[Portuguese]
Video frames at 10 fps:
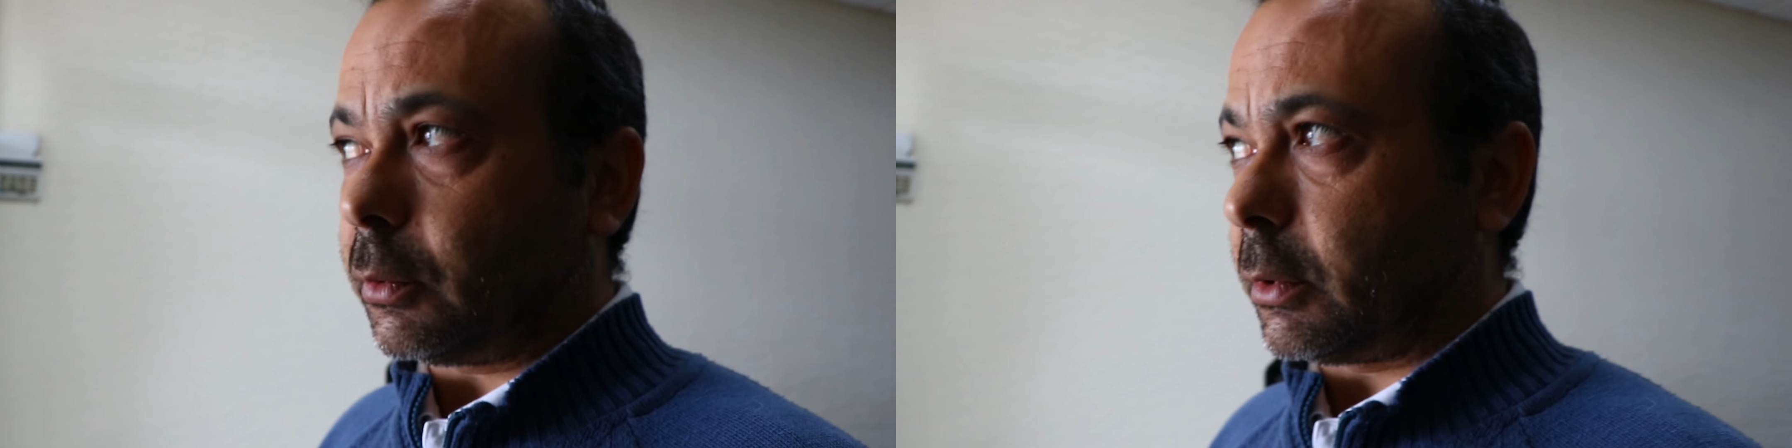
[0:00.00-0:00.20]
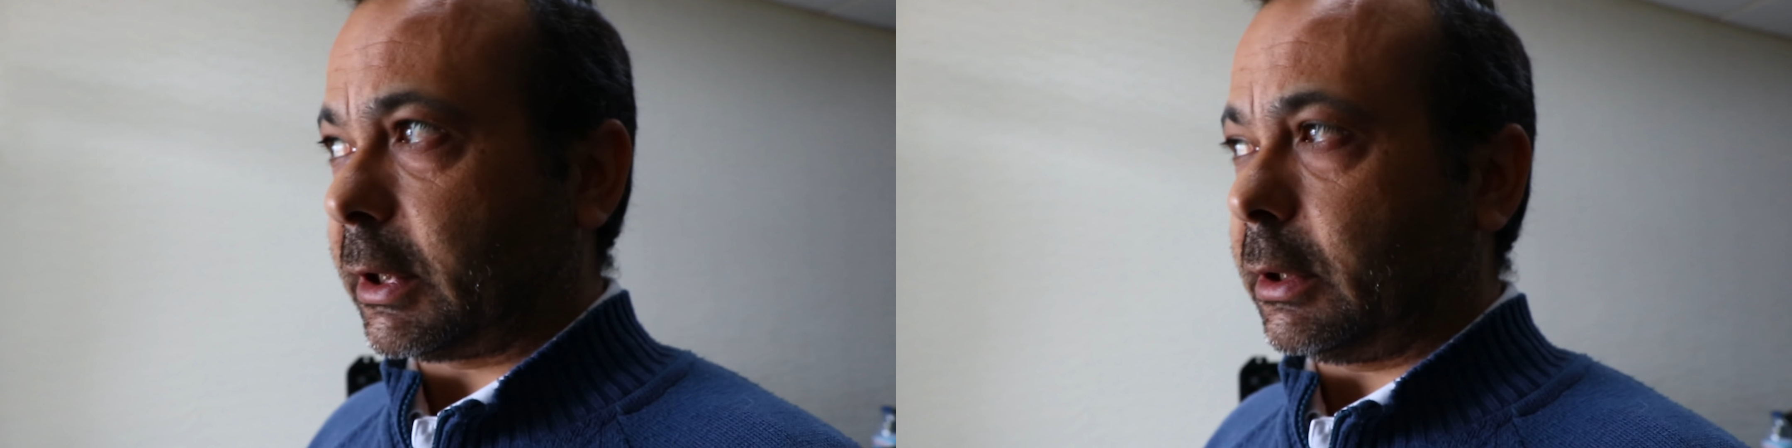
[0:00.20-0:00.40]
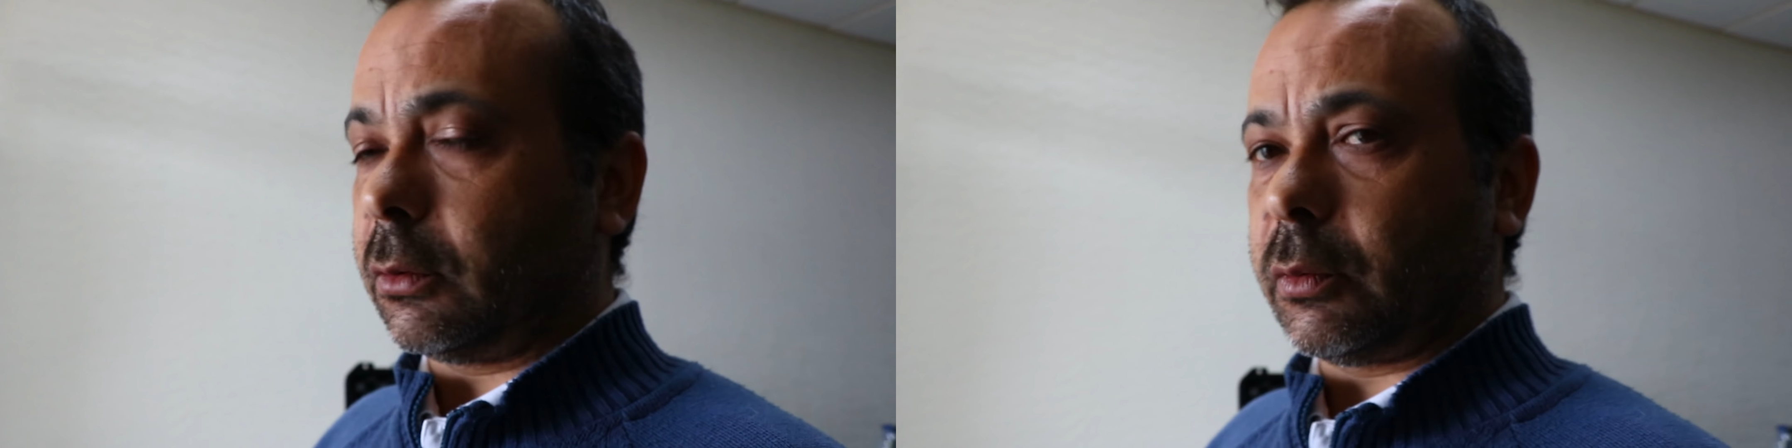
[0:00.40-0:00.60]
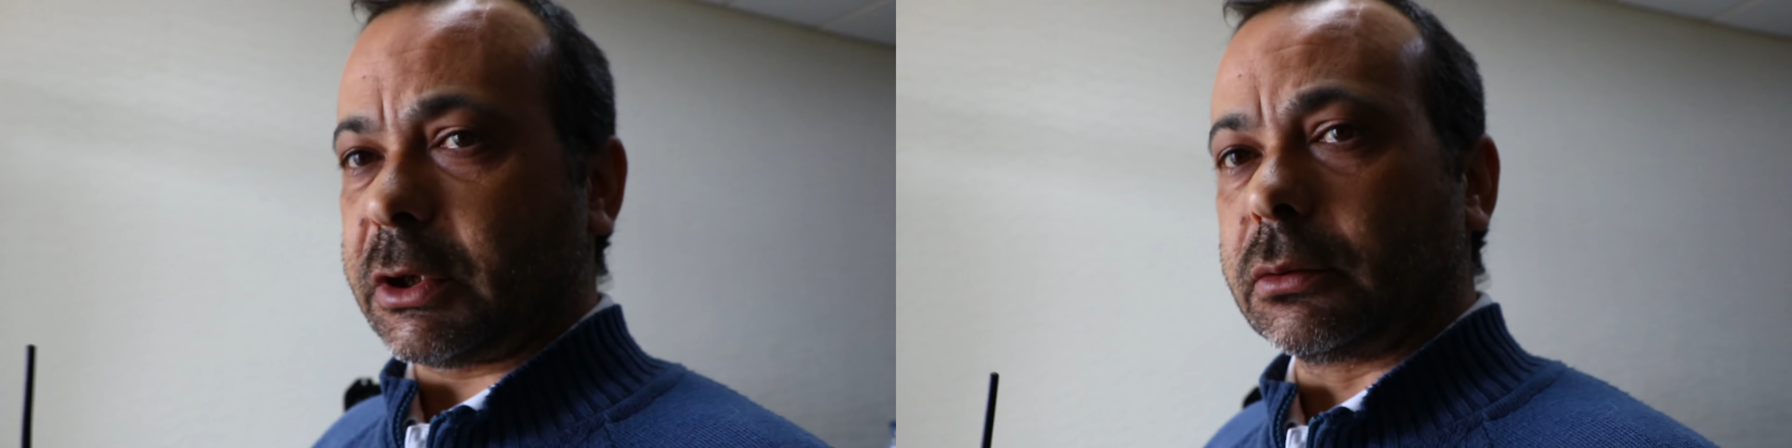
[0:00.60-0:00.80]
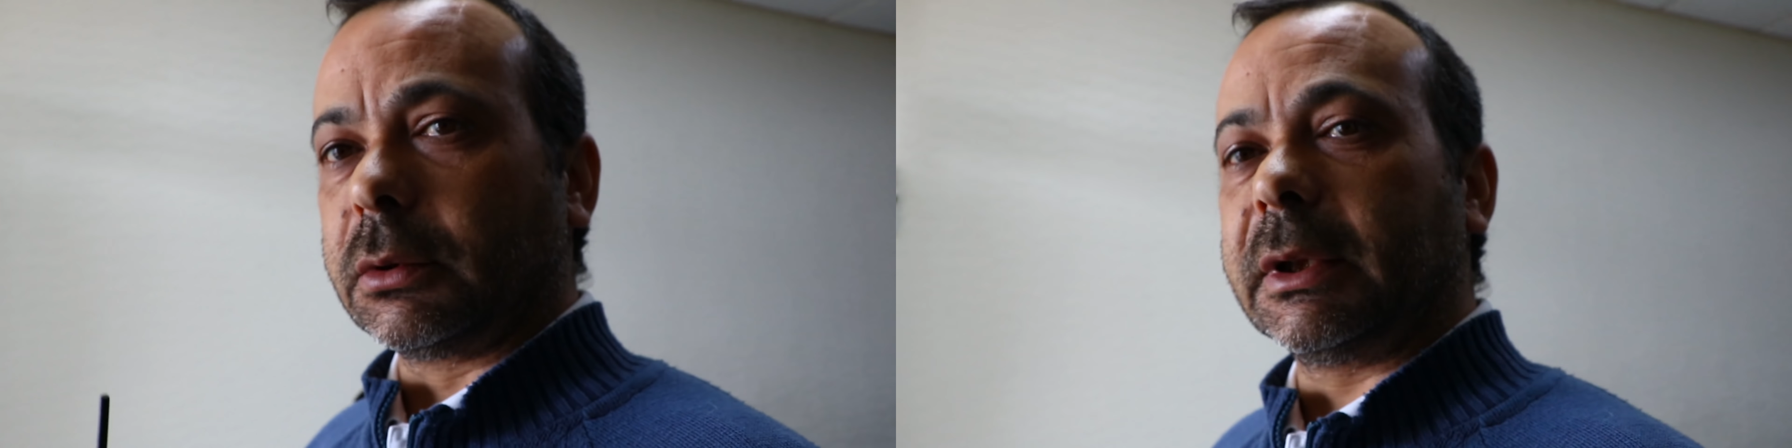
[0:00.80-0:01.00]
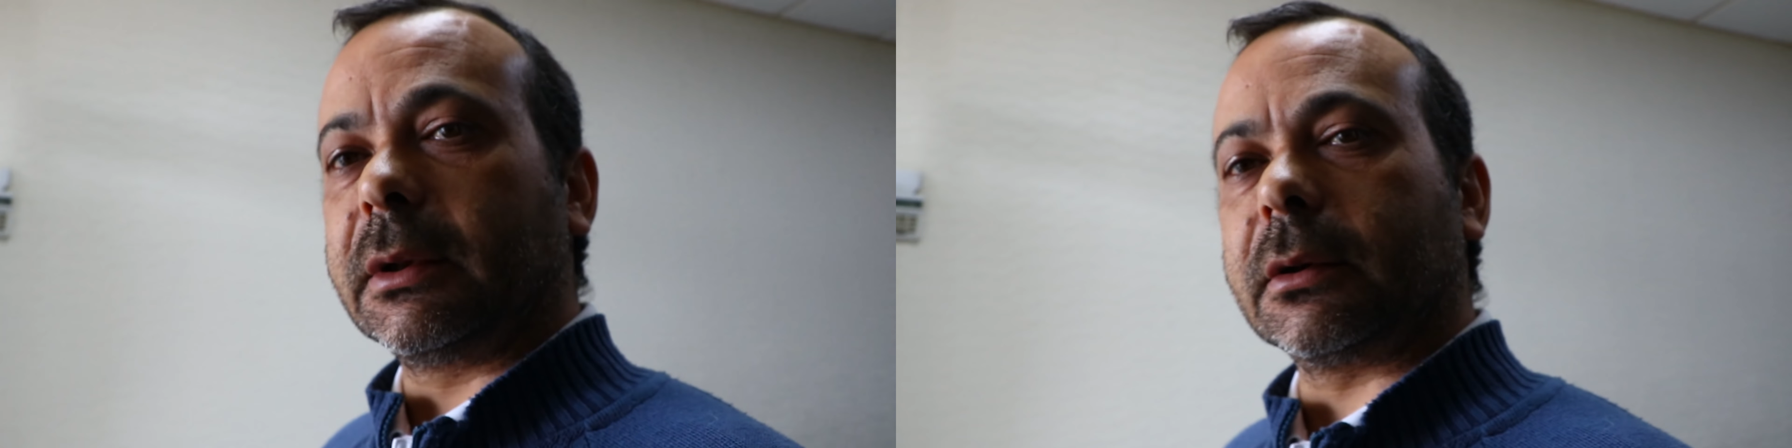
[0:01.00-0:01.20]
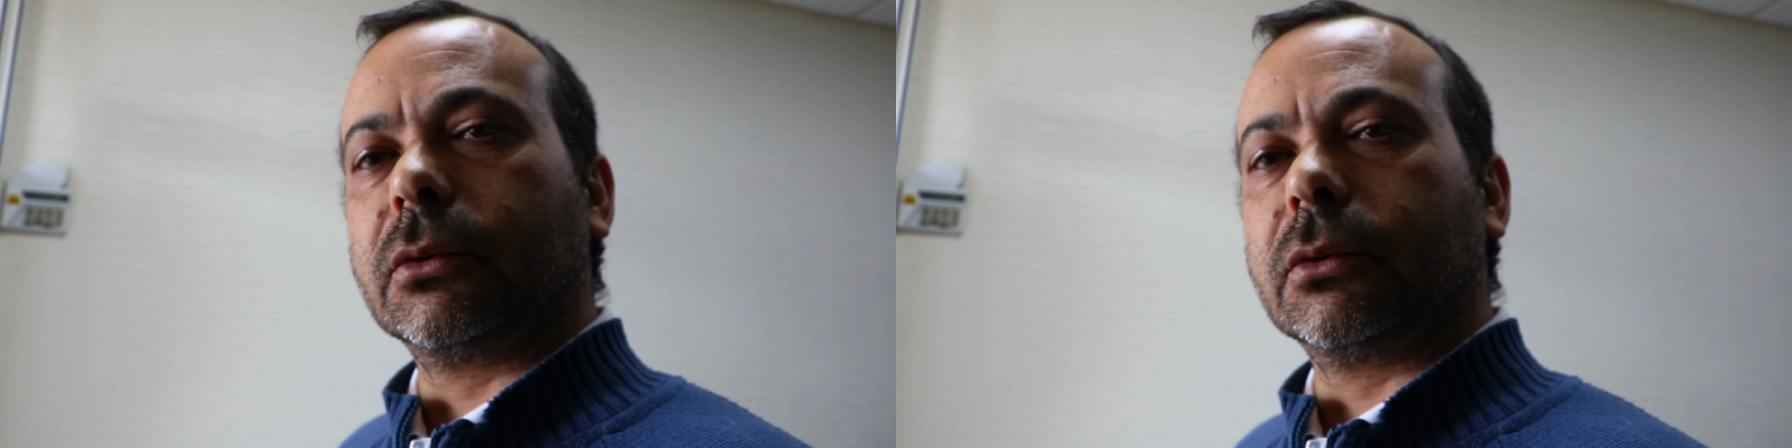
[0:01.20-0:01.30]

ok? Tu és o líder